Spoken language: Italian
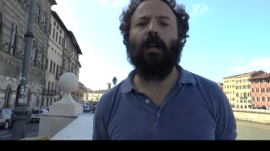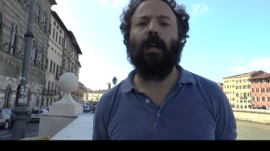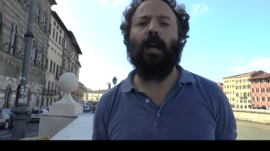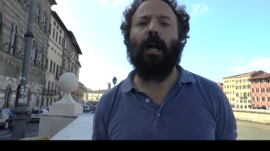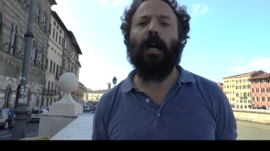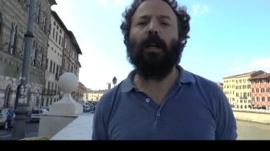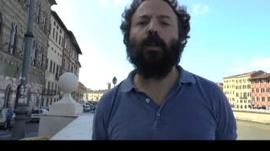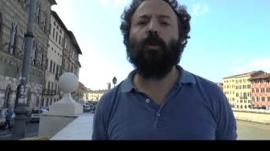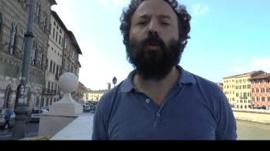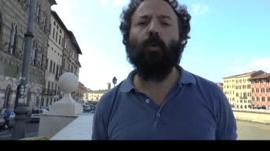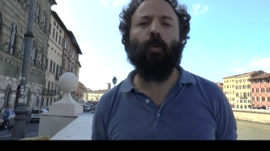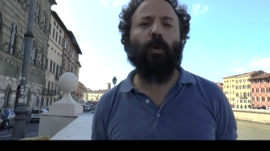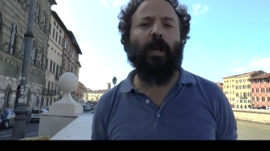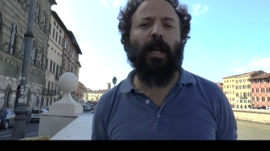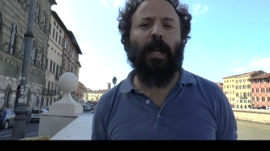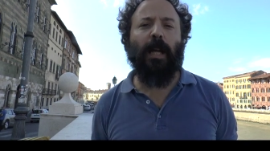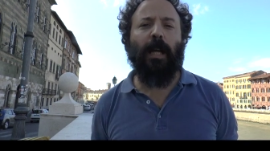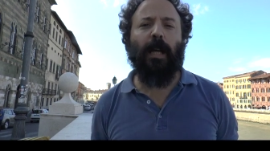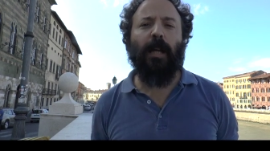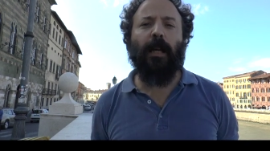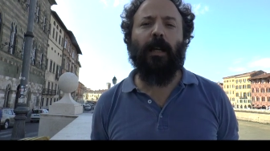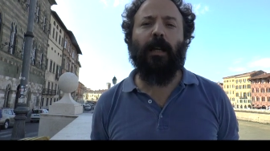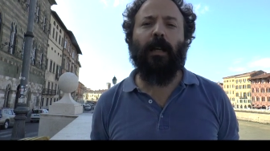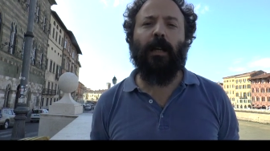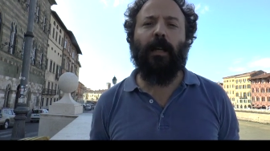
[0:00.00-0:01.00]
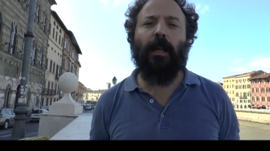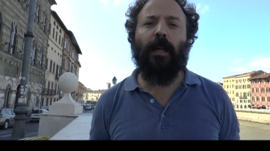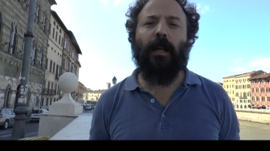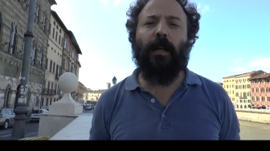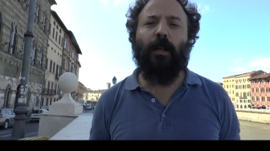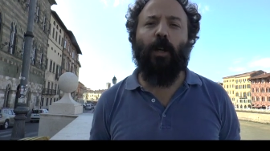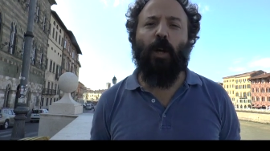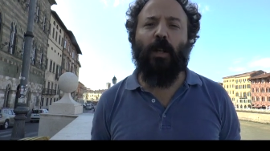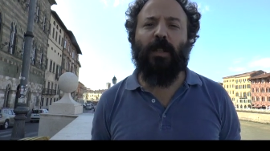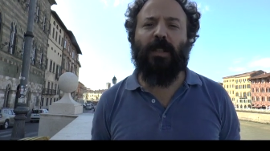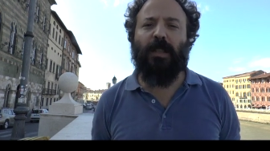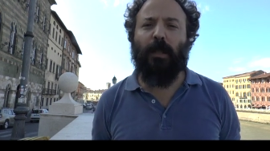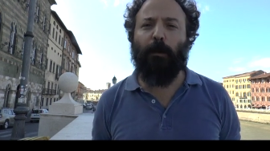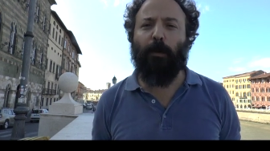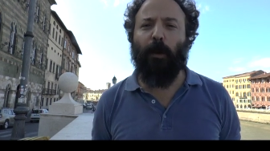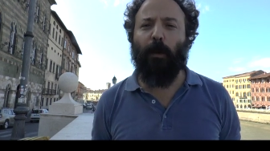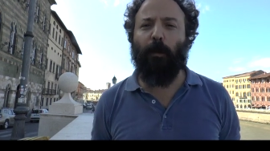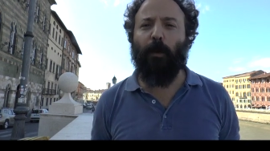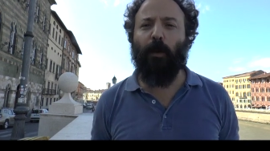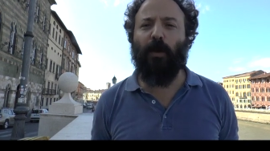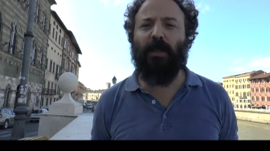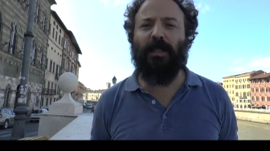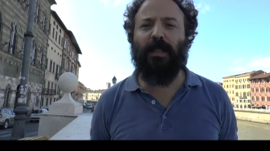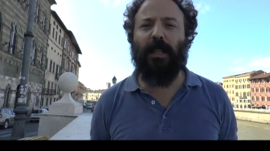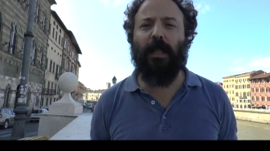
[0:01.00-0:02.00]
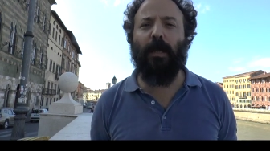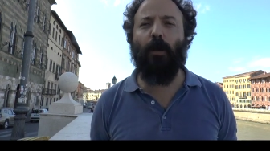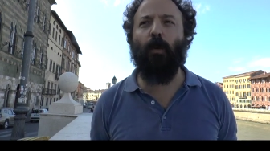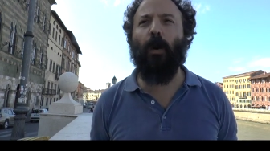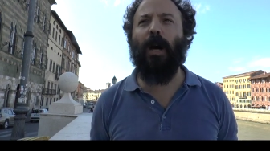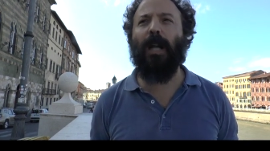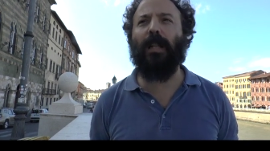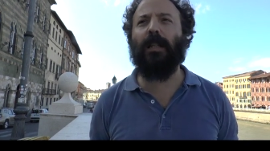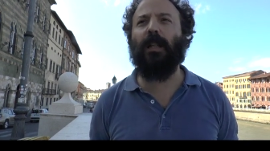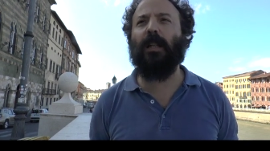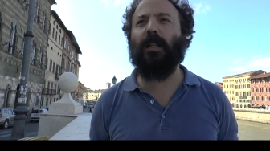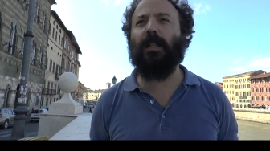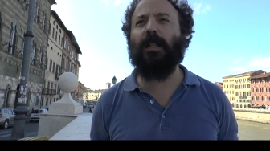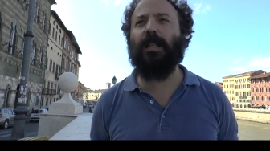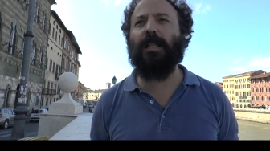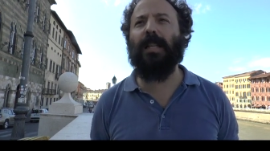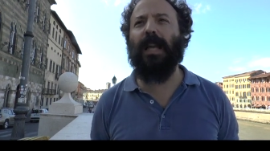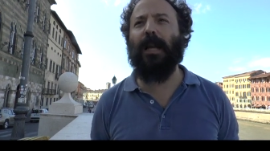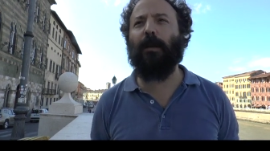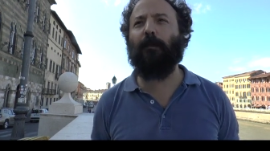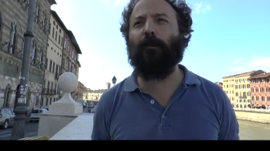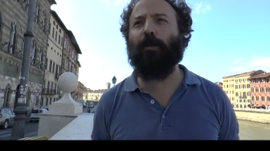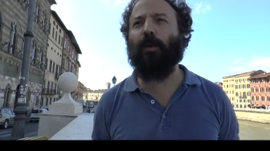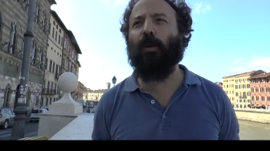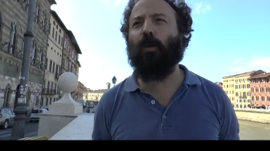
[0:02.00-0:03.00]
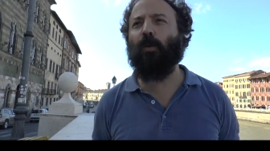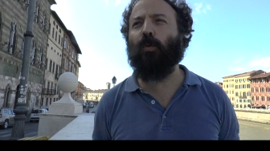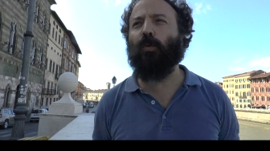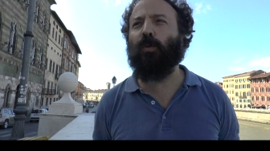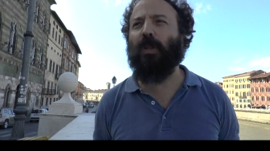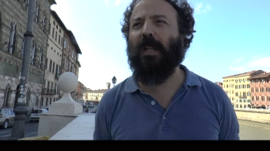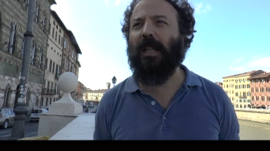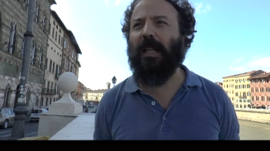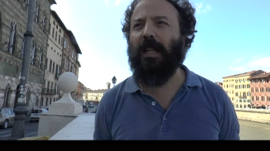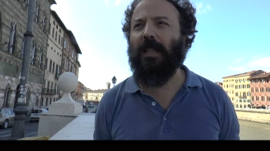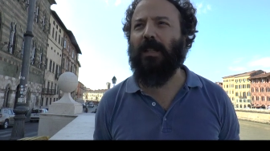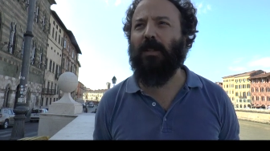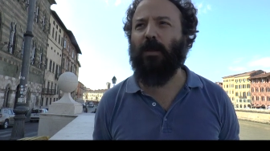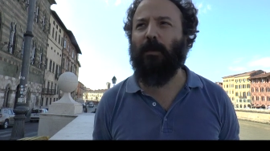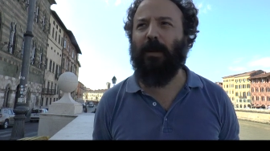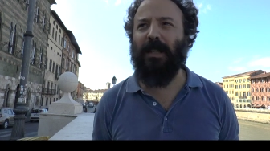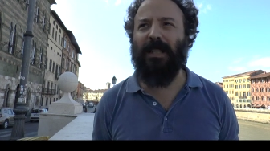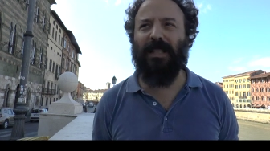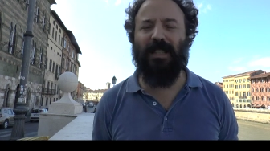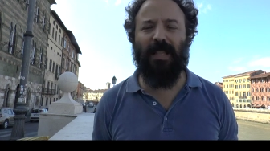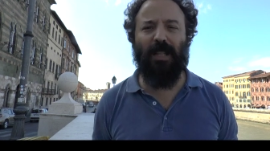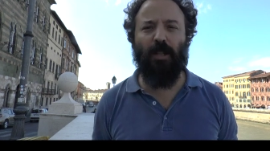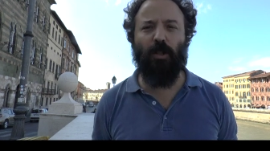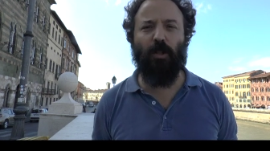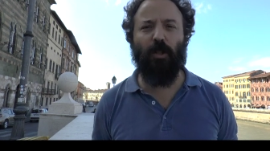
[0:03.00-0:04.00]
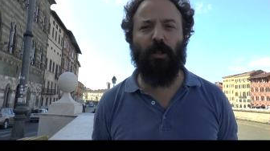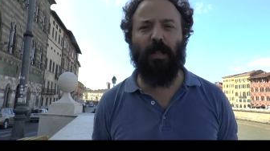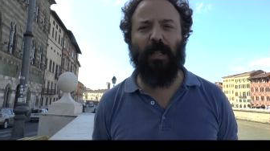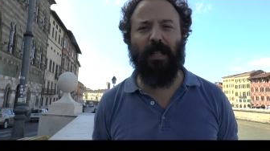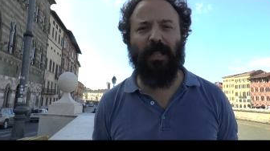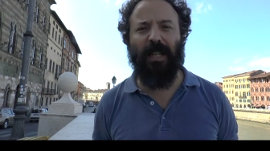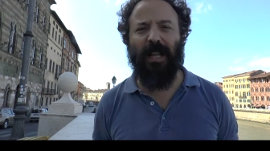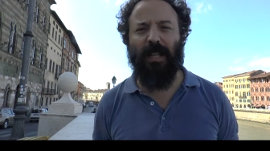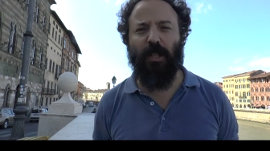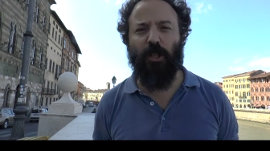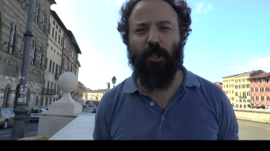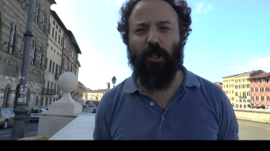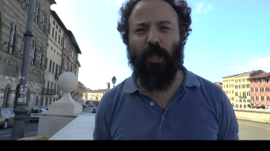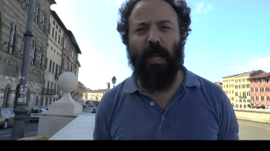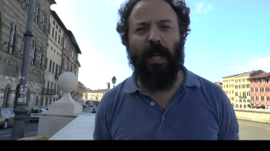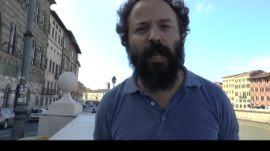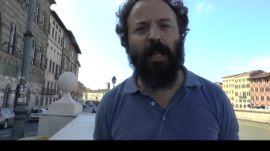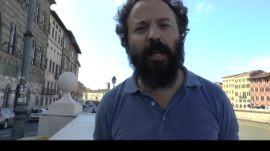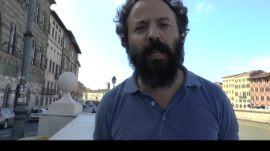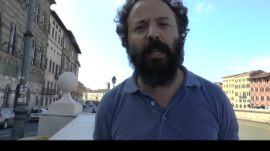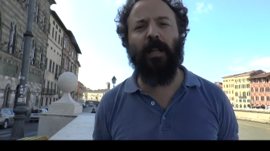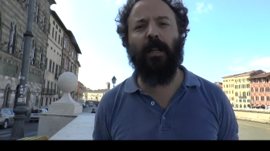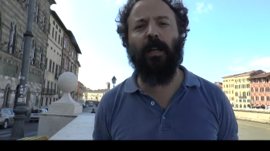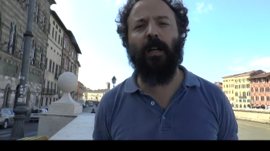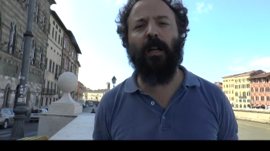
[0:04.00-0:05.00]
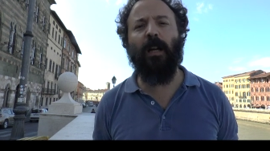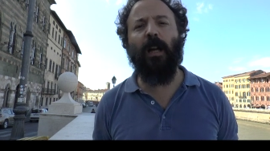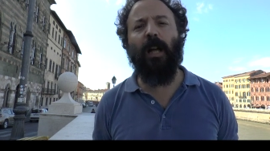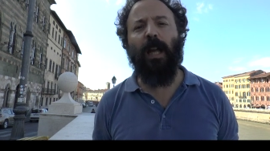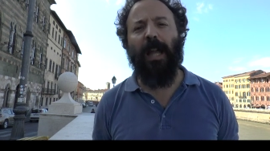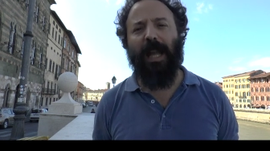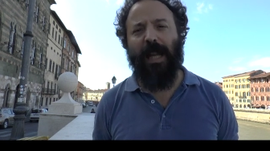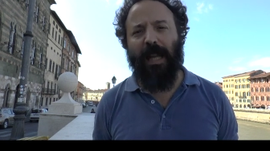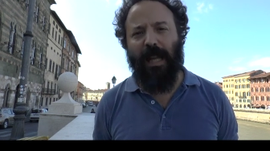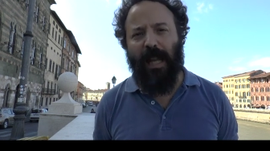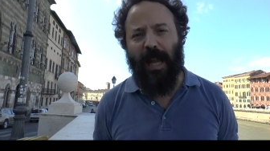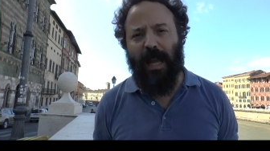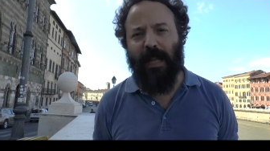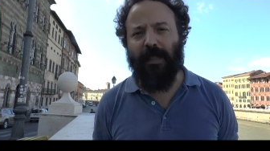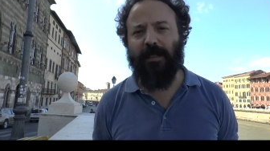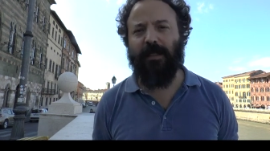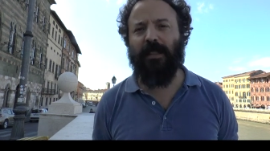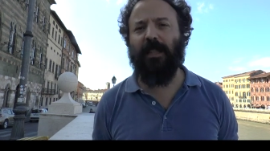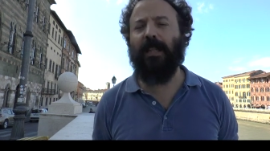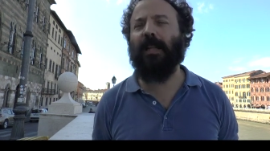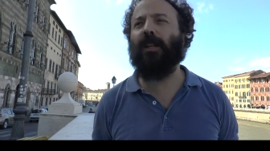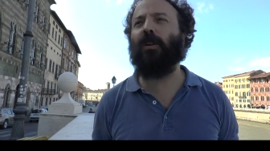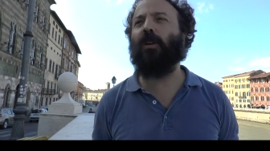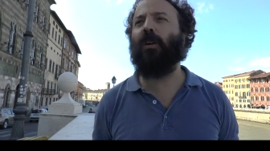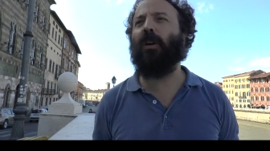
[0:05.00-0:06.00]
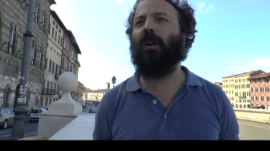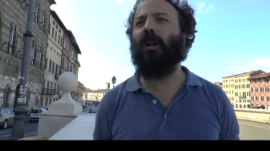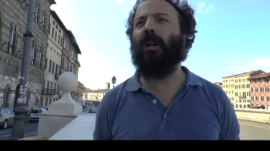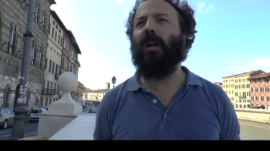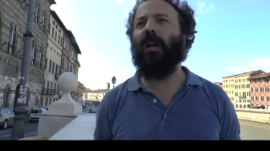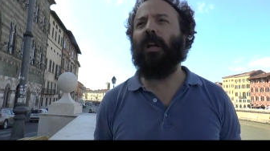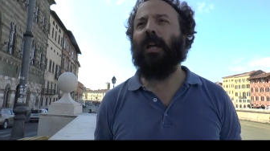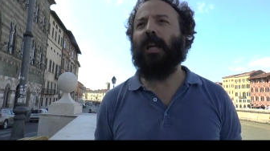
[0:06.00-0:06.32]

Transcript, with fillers: Alcune eh, nostre proposte riguardano ad esempio l'utilizzo massiccio del car sharing elettrico